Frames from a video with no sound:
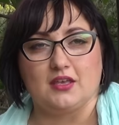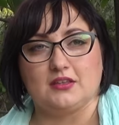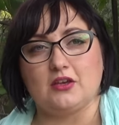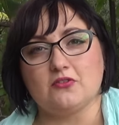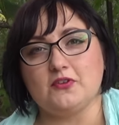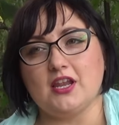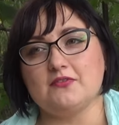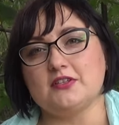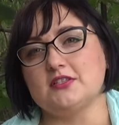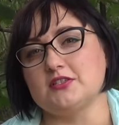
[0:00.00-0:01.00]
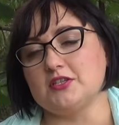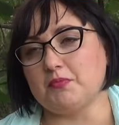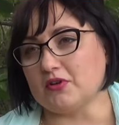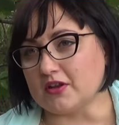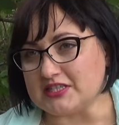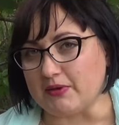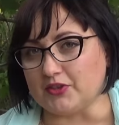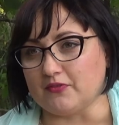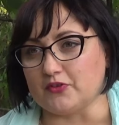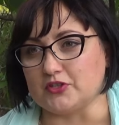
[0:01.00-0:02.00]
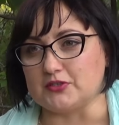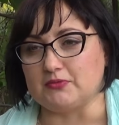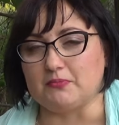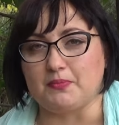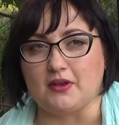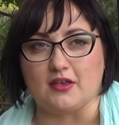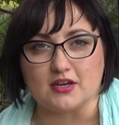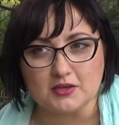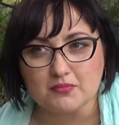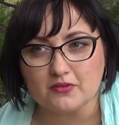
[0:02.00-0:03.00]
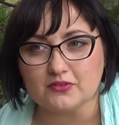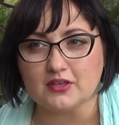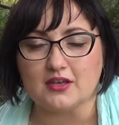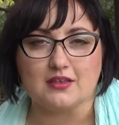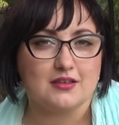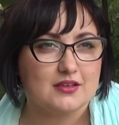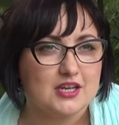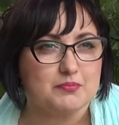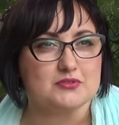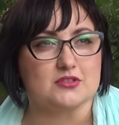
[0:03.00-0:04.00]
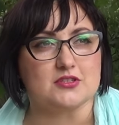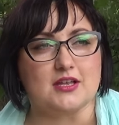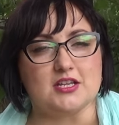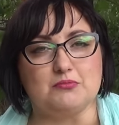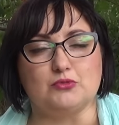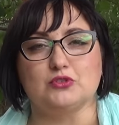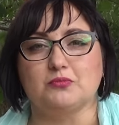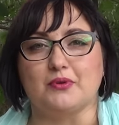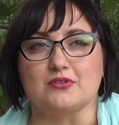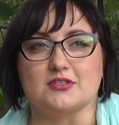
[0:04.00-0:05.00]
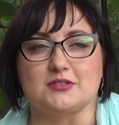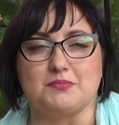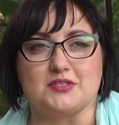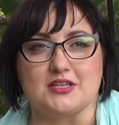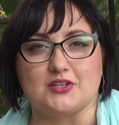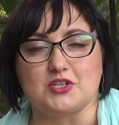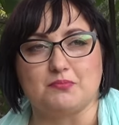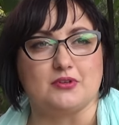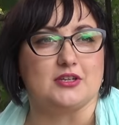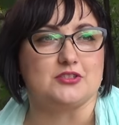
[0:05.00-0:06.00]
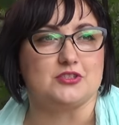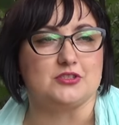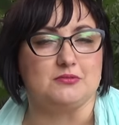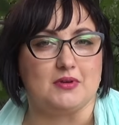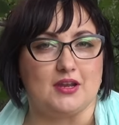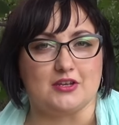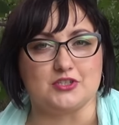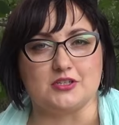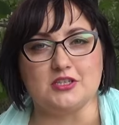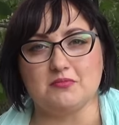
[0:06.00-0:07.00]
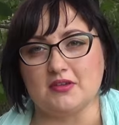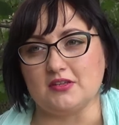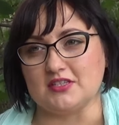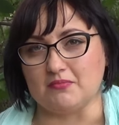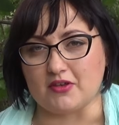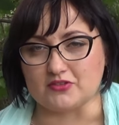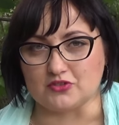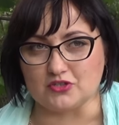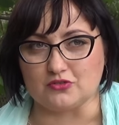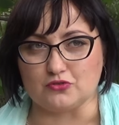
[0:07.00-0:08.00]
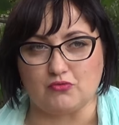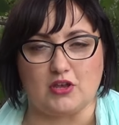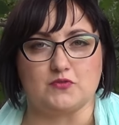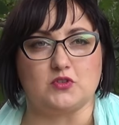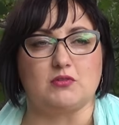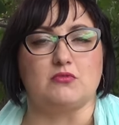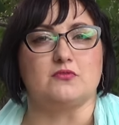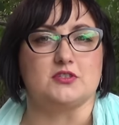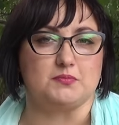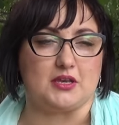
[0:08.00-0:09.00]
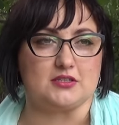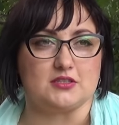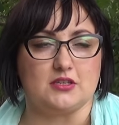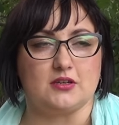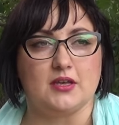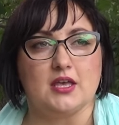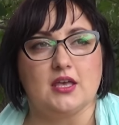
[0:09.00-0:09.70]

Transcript: Teofila więc nie pogardzała towarzystwem pana Reymonta, ale pozostali młodopolscy pisarze, poeci i malarze nie mieli za bardzo czego szukać w domu Wyspiańskich.